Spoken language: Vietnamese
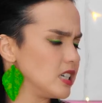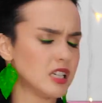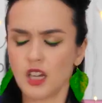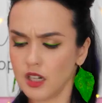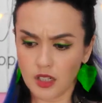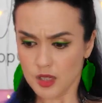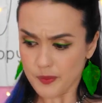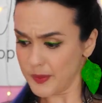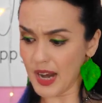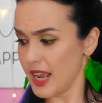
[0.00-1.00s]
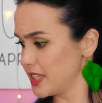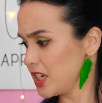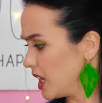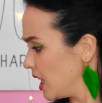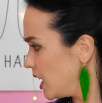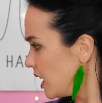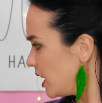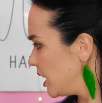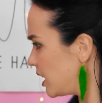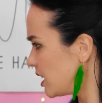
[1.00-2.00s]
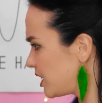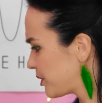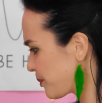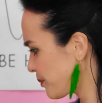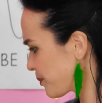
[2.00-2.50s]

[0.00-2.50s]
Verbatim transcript: Sao? Mình phải tìm đồ màu xanh nhanh lên mới được.